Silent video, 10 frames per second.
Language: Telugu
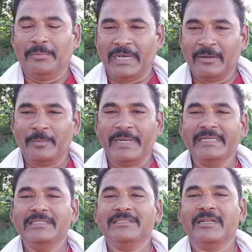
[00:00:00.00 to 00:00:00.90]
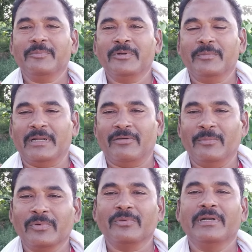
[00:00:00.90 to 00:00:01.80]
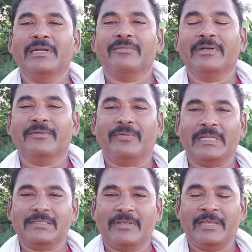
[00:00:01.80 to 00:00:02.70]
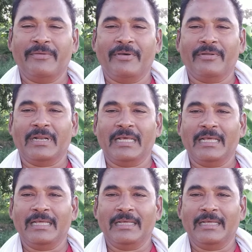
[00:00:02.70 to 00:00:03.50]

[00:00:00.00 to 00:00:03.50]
మనం పండించినప్పుడు మనం అమ్ముకునేటువంటి ఫలసాయం ఏమన్నా